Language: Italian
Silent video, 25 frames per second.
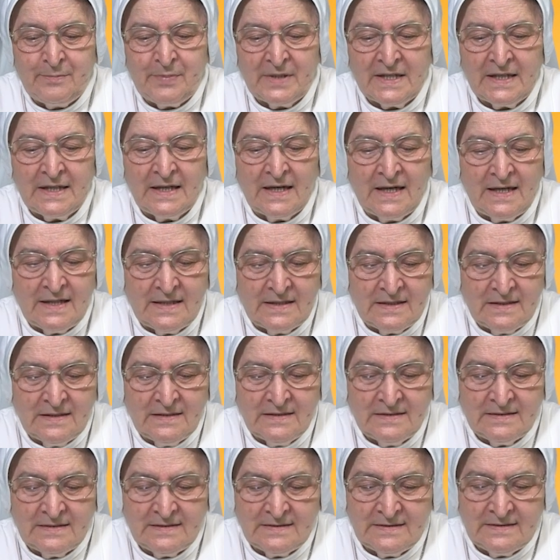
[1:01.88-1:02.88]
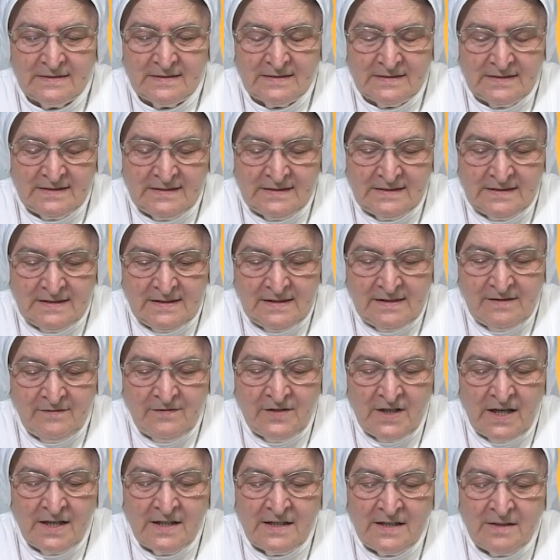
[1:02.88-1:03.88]
a pregare.
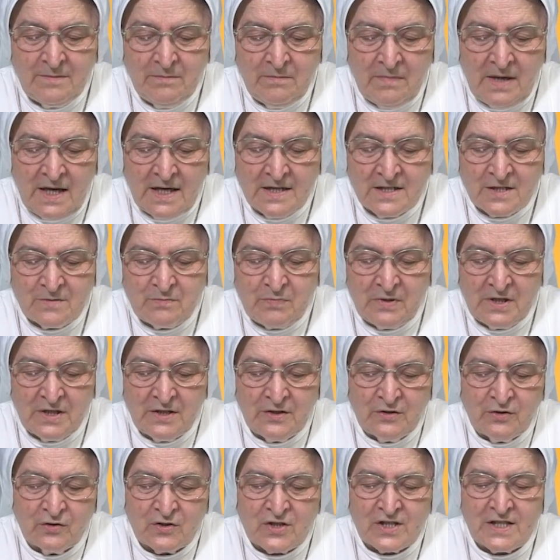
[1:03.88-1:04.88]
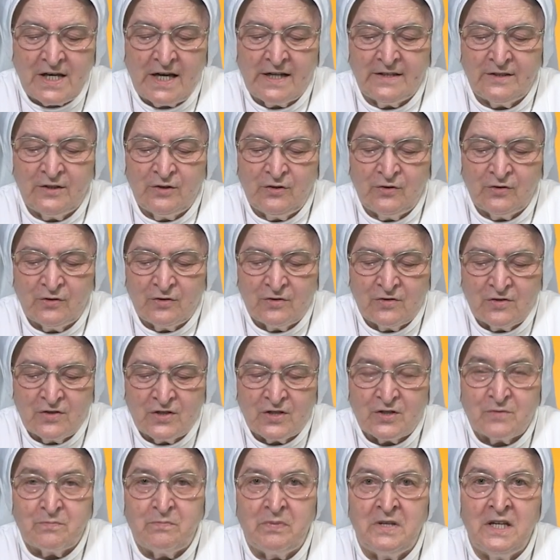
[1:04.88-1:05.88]
Vieni in me, Spirito Santo,
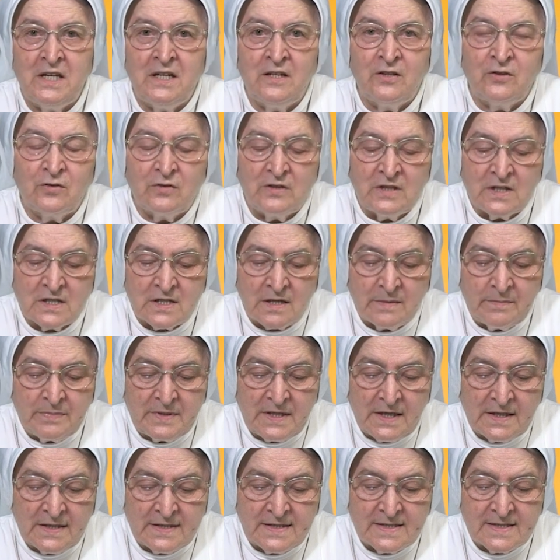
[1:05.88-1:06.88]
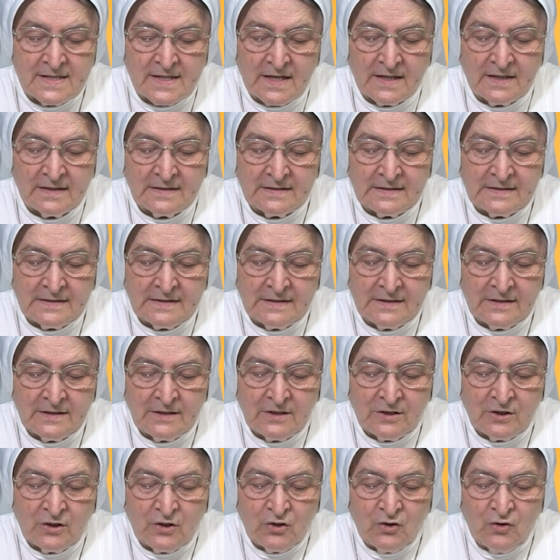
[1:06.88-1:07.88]
Spirito di sapienza,
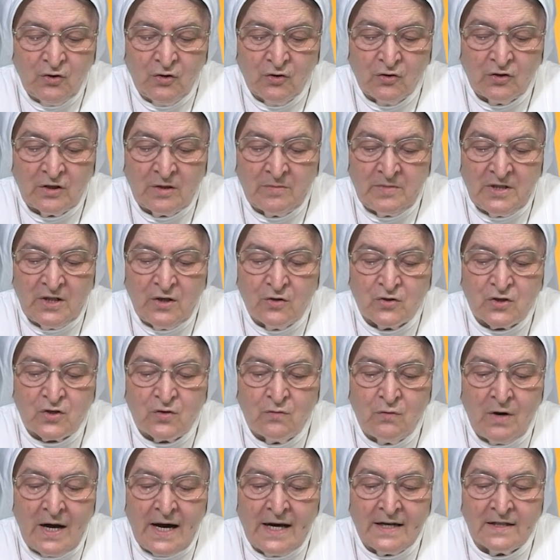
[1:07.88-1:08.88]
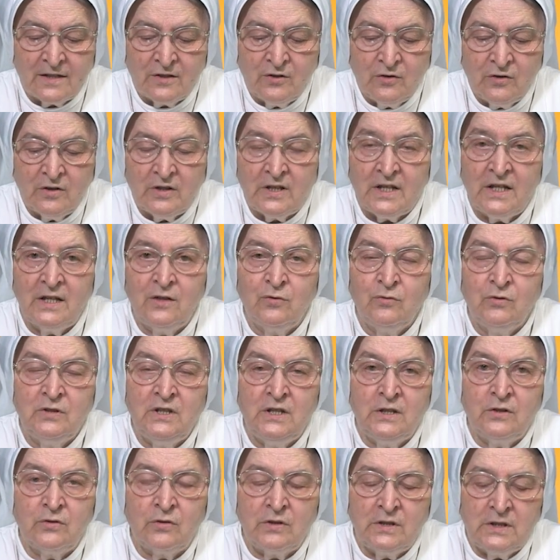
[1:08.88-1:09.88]
donami lo sguardo e
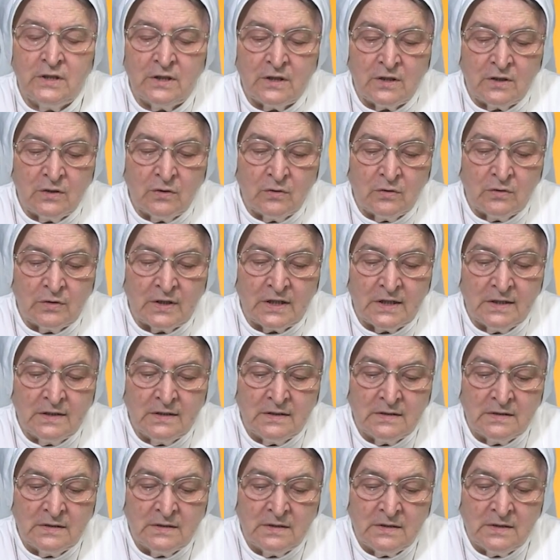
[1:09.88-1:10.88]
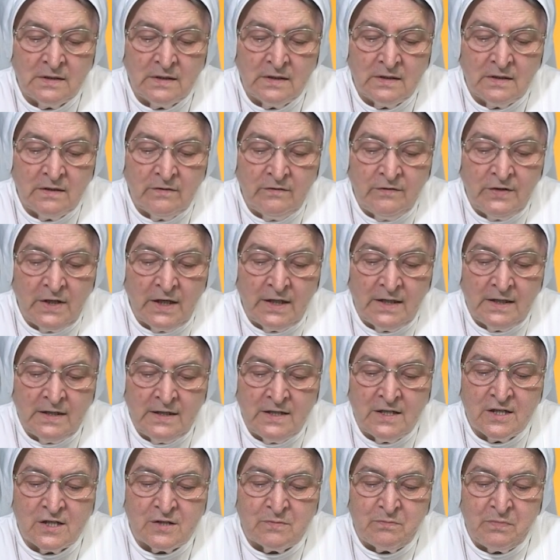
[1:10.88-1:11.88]
l'udito interiore.
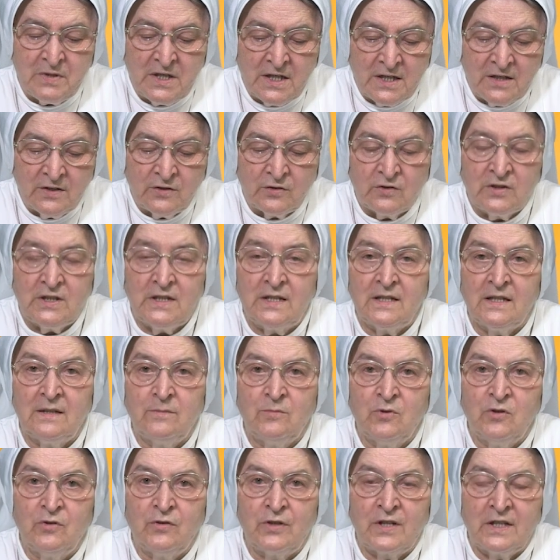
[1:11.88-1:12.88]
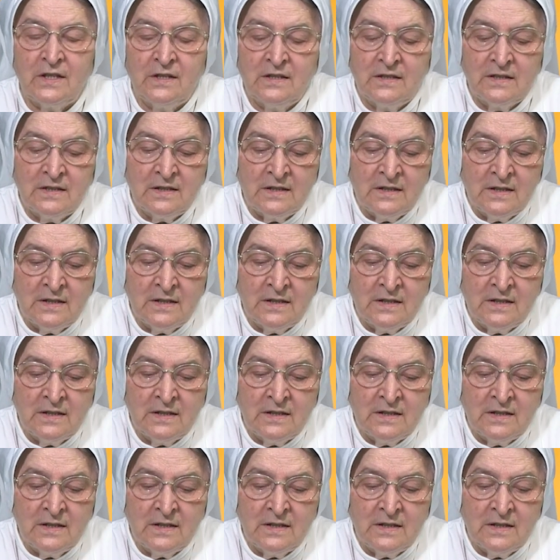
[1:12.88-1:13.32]
Vieni, Spirito dell'amore,